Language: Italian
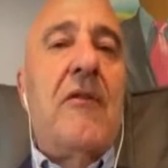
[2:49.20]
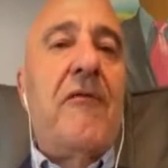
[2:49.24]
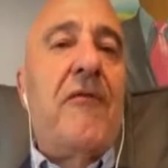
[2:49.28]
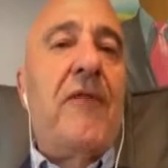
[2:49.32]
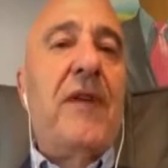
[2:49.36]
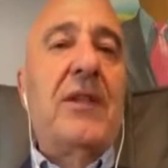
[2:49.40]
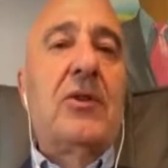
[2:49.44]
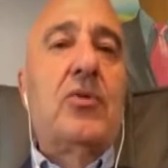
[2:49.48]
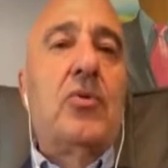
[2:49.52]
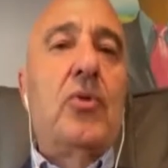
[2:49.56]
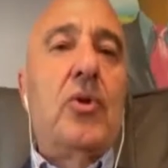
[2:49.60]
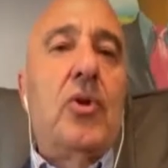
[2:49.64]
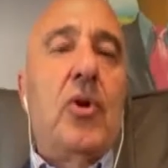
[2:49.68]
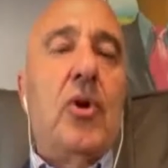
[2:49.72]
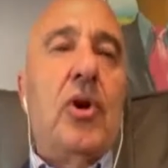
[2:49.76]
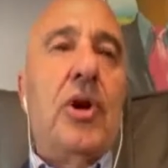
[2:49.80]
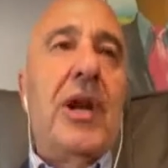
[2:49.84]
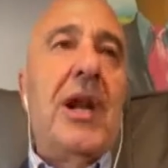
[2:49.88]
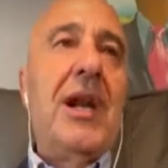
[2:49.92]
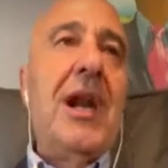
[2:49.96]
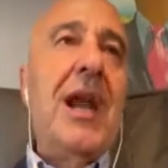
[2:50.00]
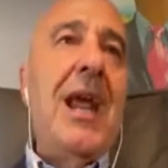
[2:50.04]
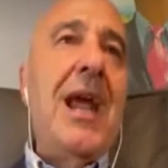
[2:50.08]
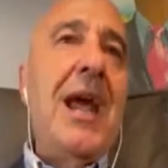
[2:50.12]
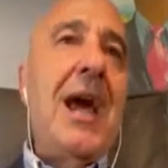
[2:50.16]
non ha fatto
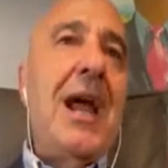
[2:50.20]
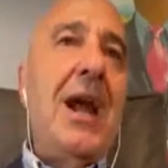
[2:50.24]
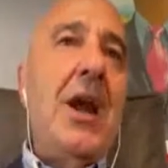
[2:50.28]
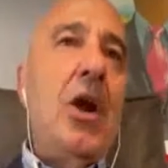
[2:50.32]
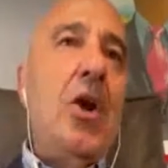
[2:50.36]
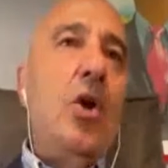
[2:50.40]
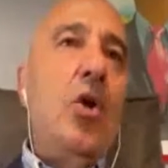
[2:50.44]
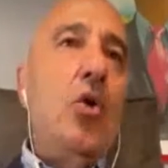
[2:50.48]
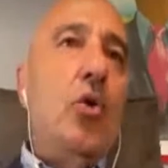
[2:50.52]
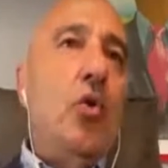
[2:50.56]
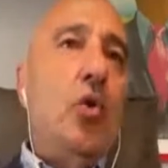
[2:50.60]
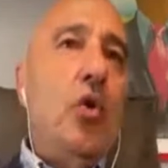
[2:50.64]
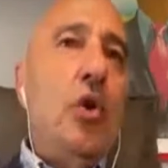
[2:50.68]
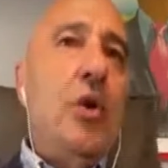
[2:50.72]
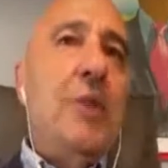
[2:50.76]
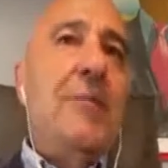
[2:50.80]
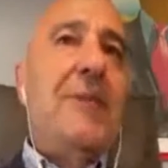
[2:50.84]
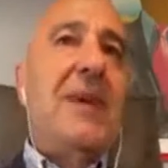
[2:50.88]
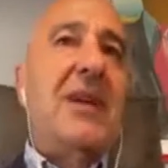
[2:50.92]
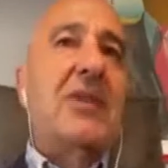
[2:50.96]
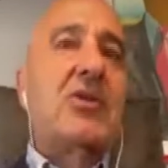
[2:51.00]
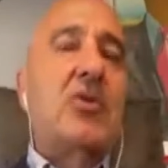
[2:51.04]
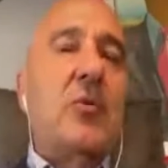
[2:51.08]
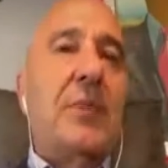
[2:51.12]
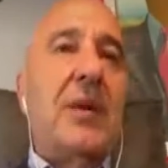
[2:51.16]
onore né a
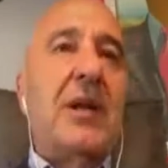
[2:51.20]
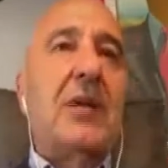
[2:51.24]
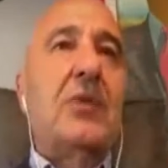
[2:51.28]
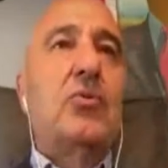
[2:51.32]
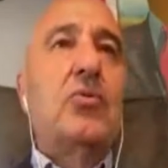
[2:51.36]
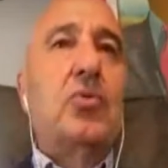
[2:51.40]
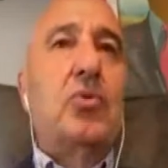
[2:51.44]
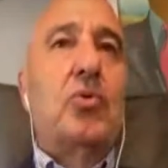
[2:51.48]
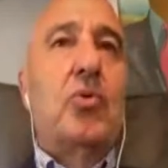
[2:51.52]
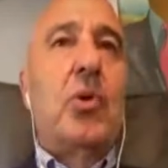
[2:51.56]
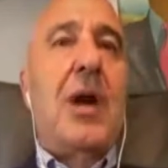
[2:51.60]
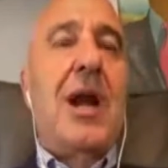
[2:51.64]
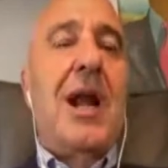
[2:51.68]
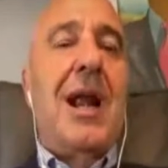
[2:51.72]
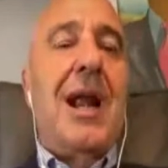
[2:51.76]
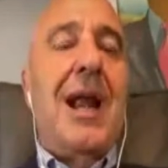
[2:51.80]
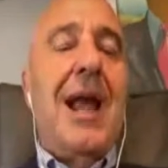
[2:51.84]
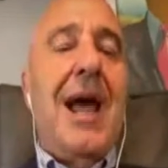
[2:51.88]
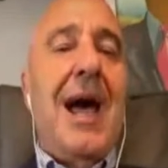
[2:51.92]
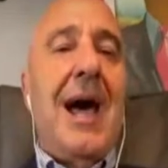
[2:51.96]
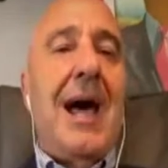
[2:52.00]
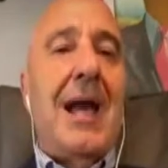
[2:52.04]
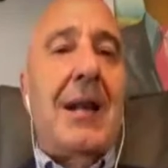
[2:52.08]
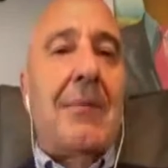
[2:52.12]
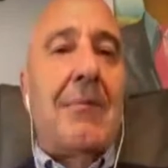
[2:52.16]
lui ma
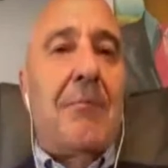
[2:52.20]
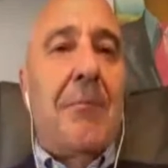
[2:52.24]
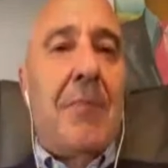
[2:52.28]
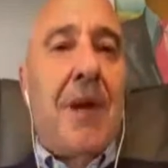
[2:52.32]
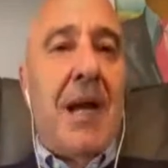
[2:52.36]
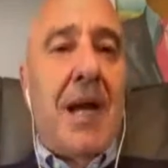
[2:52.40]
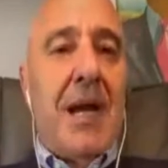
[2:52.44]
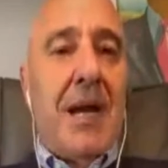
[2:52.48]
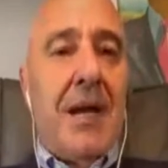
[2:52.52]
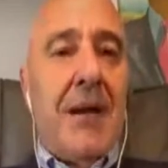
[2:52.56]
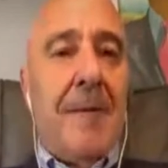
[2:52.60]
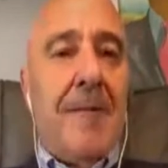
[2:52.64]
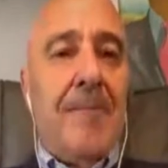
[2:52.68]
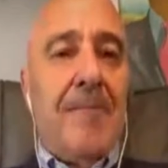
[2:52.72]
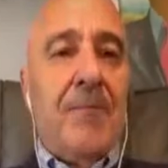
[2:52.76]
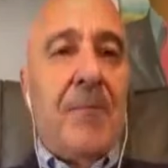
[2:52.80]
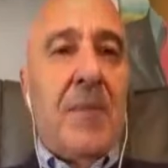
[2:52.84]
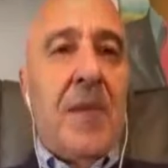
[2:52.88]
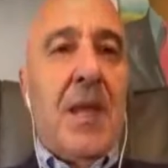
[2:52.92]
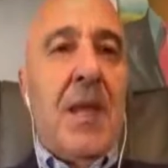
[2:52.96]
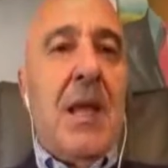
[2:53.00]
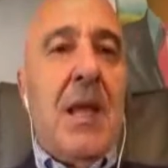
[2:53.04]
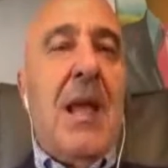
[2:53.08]
soprattutto all'arma.